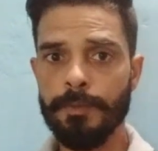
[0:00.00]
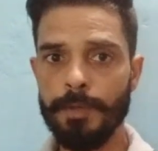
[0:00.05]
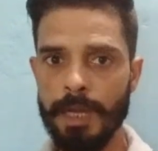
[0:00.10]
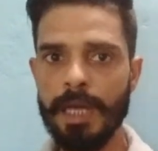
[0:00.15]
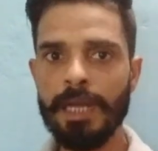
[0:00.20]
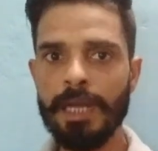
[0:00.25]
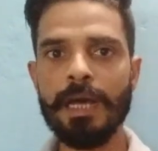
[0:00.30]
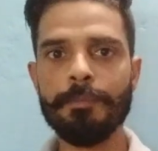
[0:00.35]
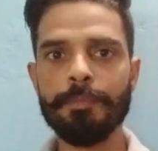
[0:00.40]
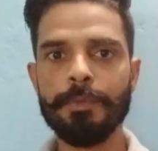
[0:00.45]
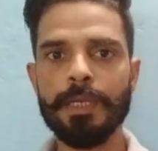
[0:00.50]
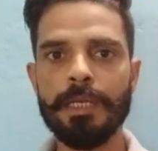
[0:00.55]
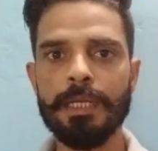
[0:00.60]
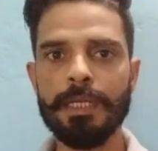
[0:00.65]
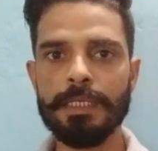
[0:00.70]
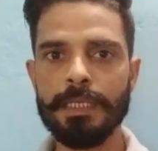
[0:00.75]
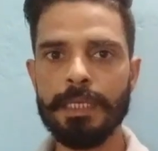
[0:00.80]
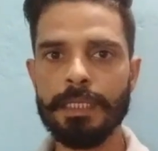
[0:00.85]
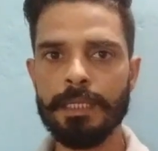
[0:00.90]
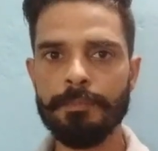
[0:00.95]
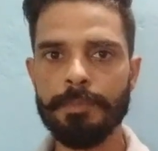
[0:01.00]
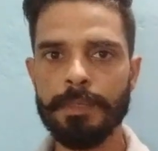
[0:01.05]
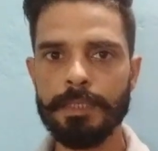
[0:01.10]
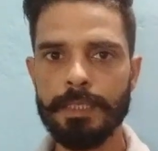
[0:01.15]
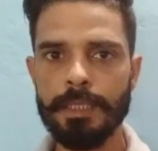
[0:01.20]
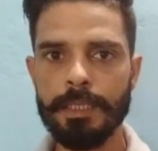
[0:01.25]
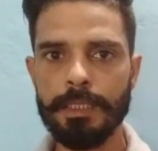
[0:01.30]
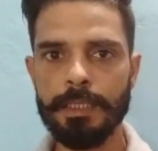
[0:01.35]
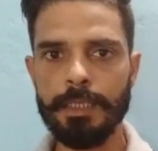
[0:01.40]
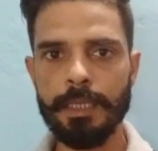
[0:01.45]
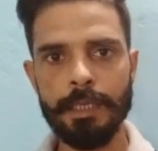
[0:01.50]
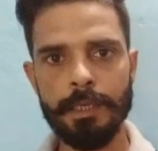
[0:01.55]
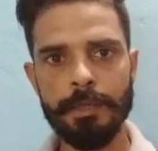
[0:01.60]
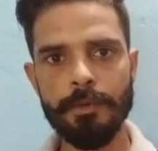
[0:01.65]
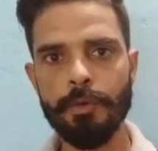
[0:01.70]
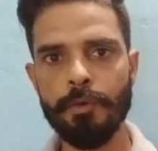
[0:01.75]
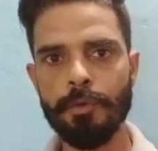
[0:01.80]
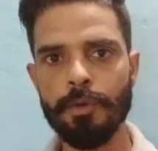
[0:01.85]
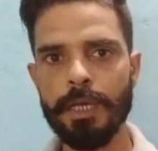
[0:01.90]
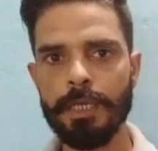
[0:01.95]
फिलहाल आपके लिए ज़्यादा बेहतर यही
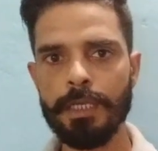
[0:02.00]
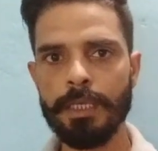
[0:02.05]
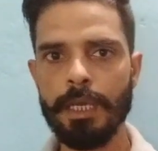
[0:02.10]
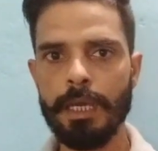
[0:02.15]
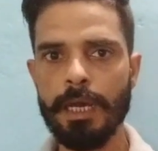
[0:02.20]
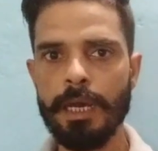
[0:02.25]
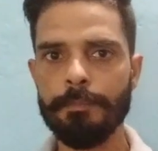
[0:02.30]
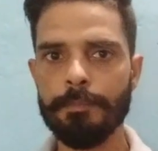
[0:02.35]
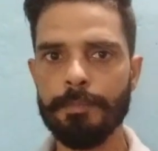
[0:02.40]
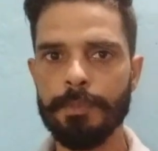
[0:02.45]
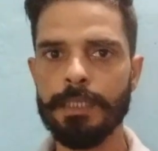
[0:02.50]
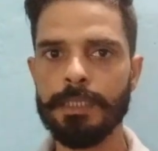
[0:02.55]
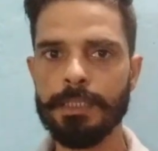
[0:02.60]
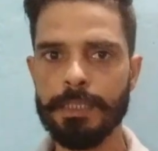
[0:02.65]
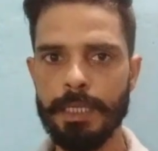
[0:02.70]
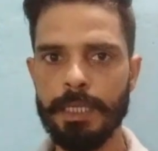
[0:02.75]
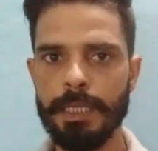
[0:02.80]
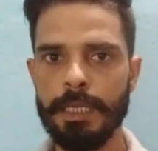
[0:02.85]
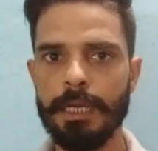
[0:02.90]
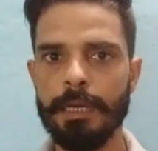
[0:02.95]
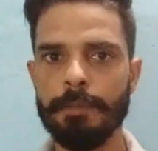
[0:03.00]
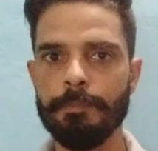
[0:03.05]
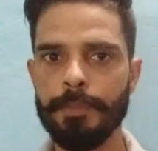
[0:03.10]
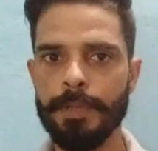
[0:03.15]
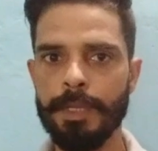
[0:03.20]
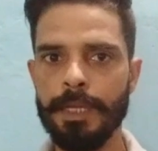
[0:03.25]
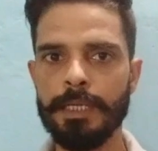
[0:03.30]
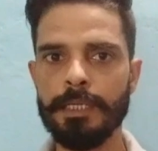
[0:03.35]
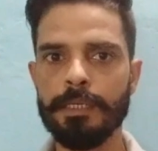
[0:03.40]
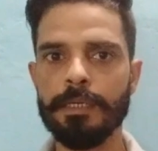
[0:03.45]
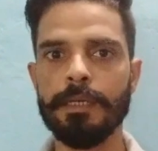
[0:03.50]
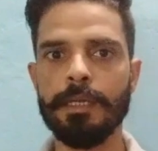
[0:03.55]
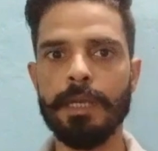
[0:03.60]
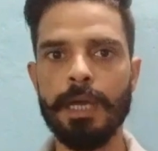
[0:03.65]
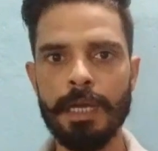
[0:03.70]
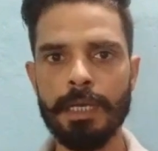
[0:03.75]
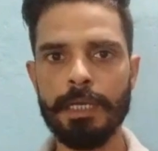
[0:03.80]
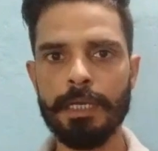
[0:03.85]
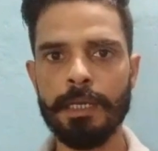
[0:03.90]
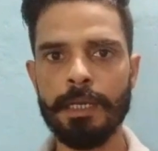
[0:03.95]
होगा कि आप इसे अपडेट
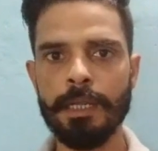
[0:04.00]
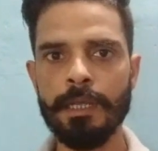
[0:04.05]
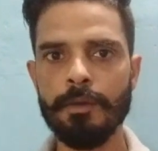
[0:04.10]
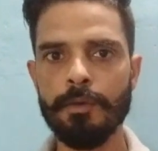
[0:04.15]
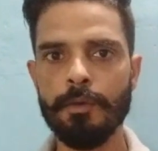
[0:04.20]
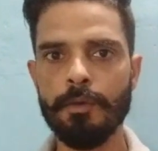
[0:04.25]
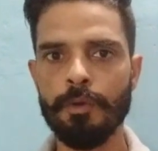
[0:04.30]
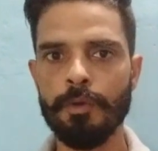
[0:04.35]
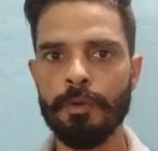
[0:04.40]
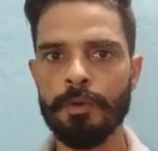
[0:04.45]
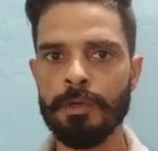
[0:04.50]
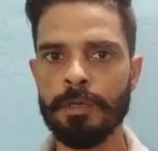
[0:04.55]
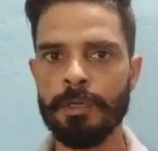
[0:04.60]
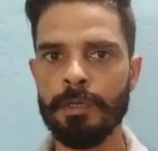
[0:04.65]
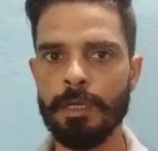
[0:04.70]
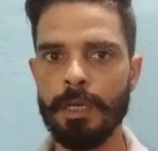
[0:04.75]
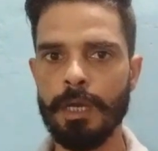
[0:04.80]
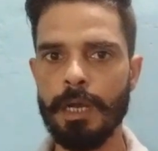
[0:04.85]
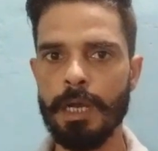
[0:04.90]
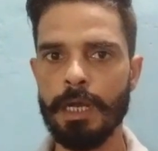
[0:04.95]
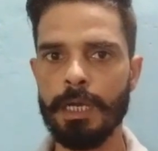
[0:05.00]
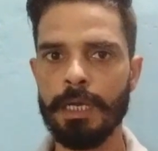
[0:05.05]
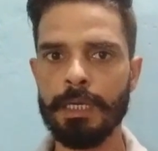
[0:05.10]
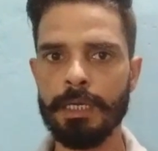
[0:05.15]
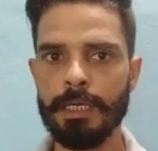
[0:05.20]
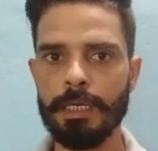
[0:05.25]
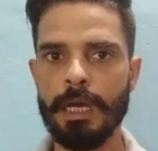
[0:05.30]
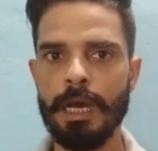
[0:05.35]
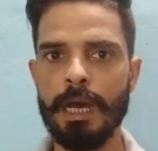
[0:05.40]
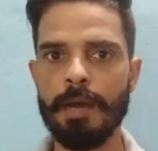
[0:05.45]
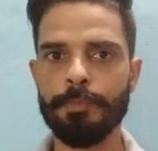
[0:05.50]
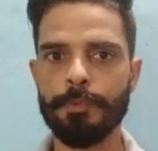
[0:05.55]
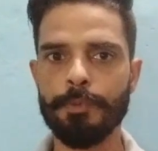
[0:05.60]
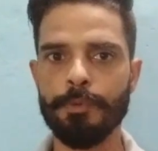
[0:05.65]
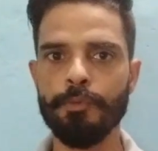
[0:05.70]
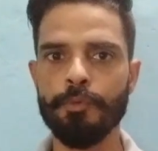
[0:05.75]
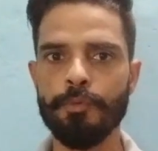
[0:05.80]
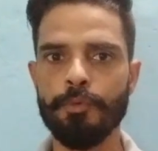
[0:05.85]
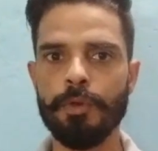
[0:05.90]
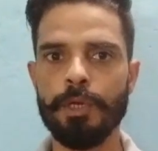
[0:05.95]
ना करें और अगर आप
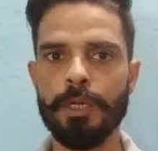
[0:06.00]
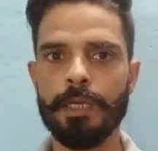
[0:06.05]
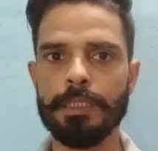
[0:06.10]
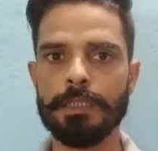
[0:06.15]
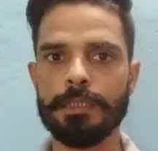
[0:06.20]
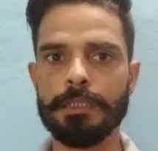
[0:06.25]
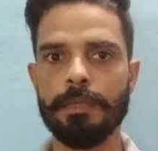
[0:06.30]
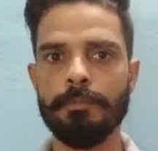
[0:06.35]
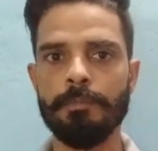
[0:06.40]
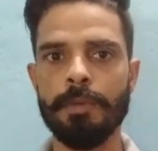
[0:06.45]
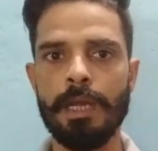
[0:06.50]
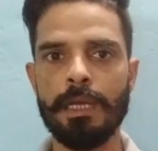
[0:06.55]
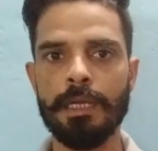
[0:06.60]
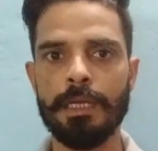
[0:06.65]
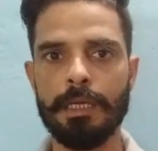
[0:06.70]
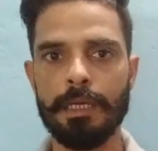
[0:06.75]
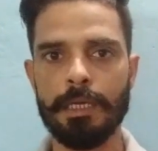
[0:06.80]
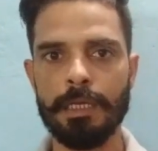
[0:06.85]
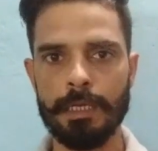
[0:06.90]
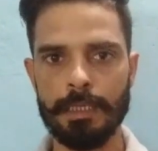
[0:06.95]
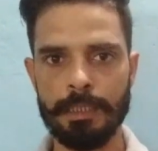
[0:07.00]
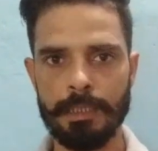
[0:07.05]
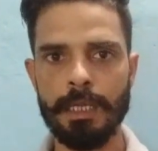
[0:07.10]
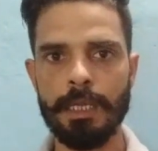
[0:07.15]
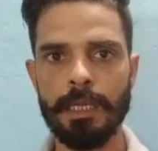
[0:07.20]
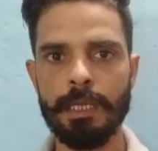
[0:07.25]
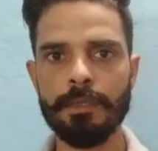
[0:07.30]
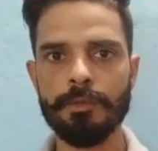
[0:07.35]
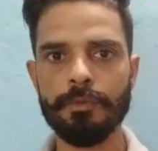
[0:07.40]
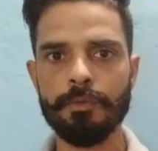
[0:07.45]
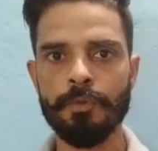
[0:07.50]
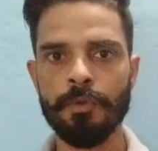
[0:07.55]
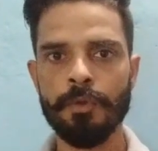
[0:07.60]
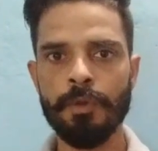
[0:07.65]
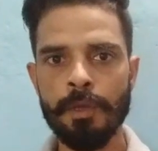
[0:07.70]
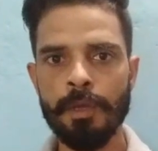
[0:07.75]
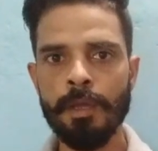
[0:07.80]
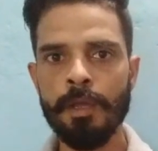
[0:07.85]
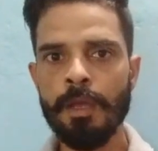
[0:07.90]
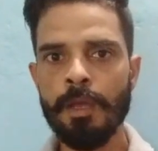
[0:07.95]
ट्रू कॉलर इस्तेमाल करते हैं तो
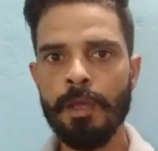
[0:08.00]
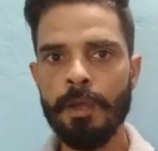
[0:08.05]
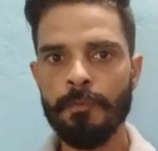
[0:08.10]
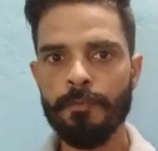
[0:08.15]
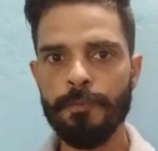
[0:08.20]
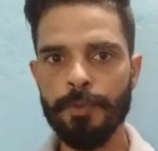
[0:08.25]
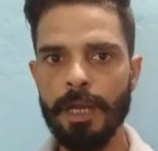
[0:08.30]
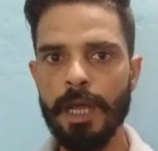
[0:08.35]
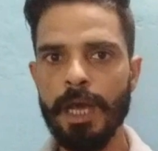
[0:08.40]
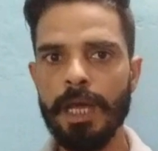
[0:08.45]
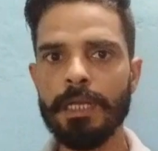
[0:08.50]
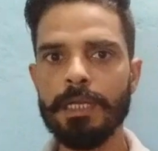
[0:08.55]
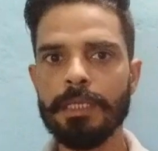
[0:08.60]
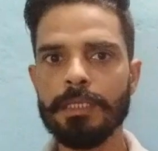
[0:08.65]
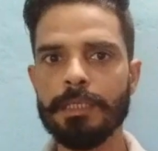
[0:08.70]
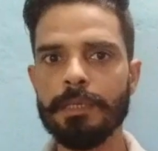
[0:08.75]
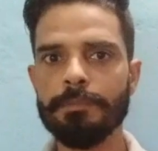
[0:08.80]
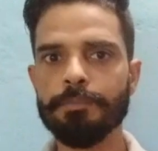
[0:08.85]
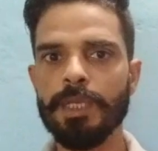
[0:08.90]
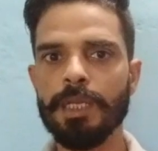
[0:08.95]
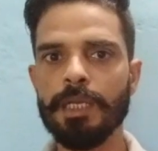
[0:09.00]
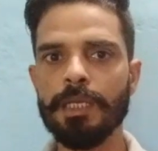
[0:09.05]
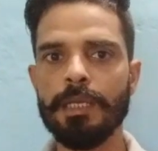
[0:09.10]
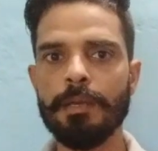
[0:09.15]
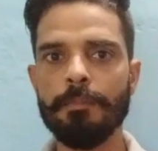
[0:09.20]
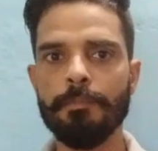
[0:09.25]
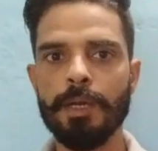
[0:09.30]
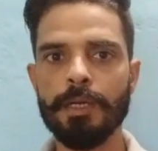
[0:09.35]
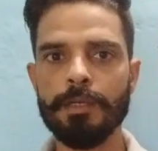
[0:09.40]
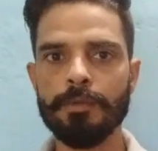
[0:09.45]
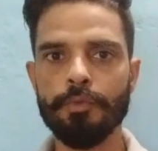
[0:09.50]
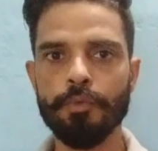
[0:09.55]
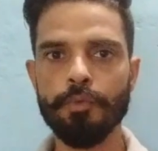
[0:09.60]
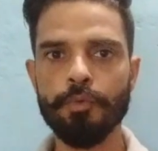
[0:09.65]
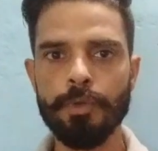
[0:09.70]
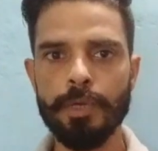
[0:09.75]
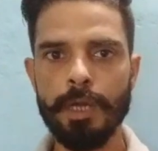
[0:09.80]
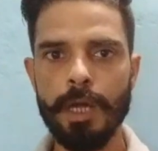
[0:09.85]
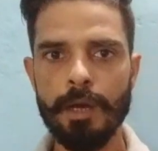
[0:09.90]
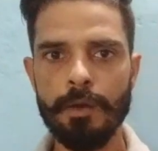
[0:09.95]
फिलहाल जब तक ये बग
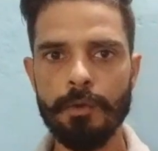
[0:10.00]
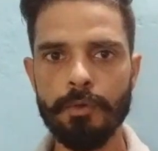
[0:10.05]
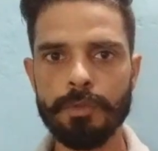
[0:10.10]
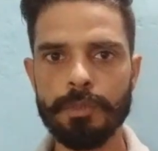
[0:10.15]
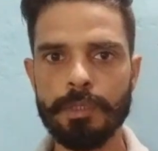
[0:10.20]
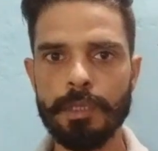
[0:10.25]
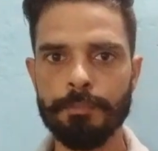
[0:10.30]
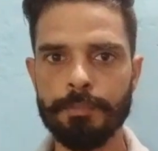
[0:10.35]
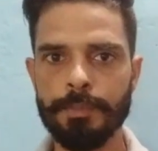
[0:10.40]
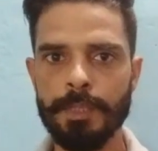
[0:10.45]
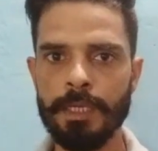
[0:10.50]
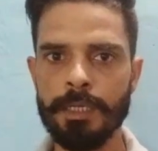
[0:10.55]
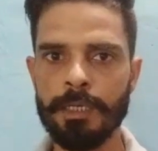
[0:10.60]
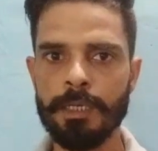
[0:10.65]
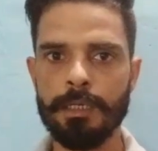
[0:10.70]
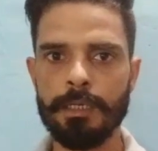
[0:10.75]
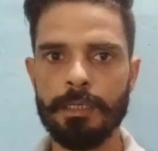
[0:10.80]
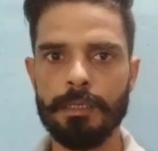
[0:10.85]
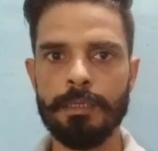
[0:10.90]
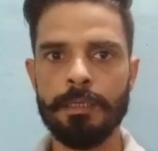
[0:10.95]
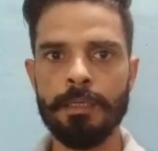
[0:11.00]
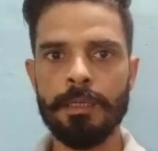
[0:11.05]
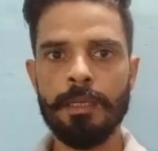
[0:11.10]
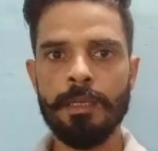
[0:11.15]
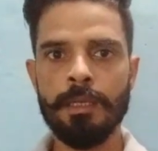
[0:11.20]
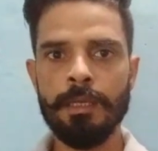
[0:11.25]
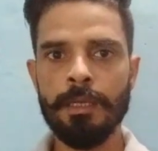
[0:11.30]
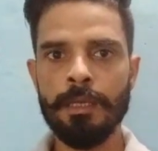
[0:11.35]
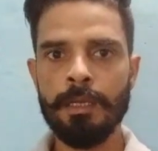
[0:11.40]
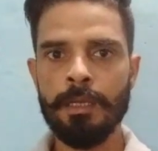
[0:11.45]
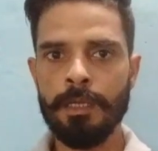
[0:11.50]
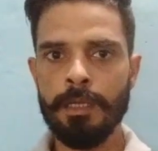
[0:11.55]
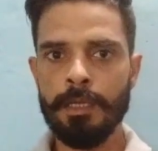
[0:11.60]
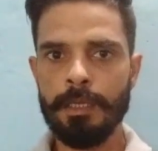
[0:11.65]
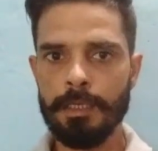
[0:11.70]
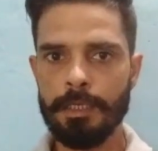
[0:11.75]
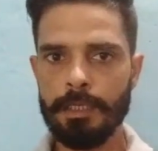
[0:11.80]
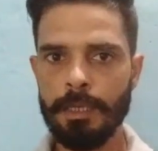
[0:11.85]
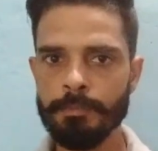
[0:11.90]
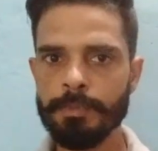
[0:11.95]
दूर ना हो तब तक
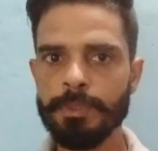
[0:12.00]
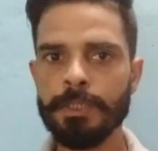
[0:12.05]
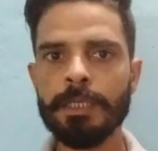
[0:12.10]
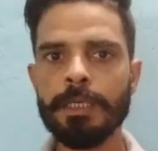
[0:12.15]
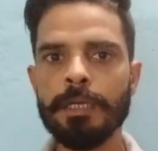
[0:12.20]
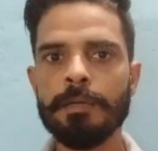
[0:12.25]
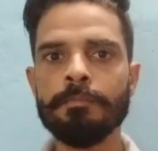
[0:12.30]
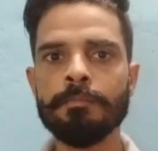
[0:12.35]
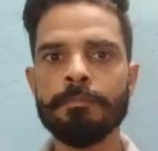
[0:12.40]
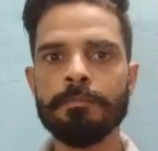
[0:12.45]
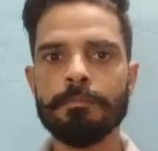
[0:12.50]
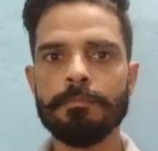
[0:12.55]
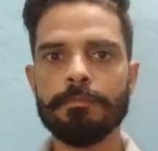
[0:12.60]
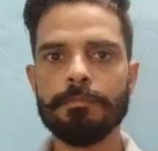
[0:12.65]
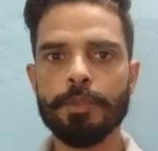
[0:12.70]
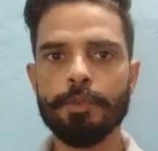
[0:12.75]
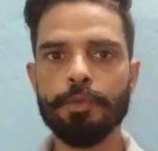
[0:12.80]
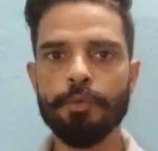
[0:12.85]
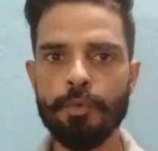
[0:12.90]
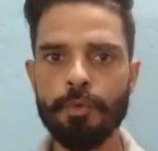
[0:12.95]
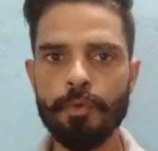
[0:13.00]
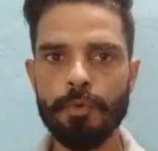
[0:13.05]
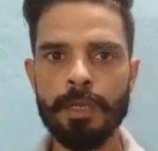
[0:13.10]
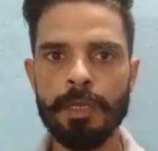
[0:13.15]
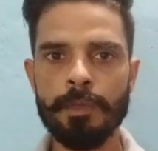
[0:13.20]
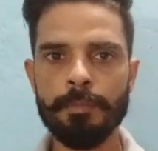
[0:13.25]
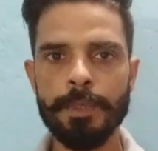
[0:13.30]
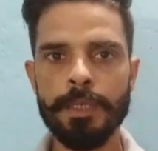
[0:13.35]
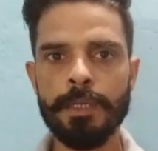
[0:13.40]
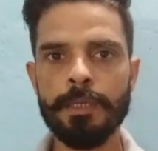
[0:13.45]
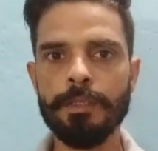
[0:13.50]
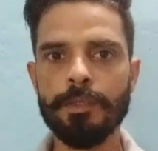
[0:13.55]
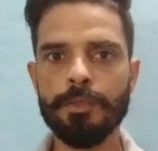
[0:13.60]
कम से कम ट्रू कॉलर पर